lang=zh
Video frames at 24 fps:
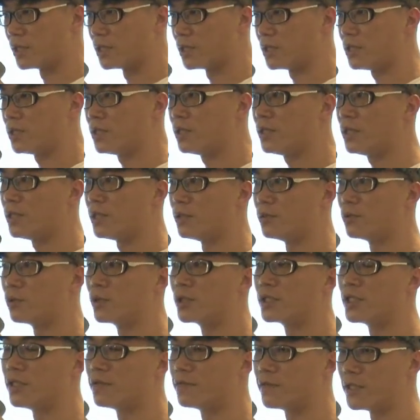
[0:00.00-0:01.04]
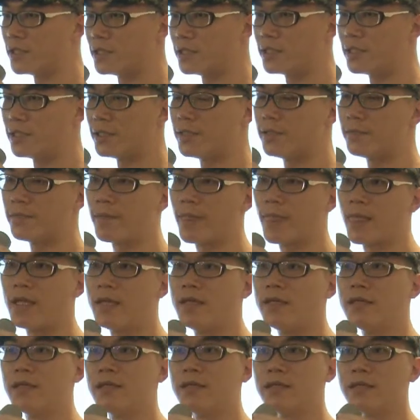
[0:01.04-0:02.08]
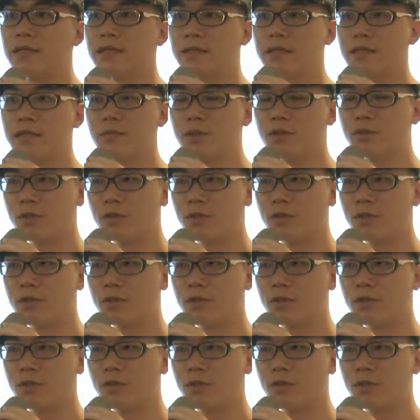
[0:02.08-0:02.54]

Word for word: 的心理做些分析。你有没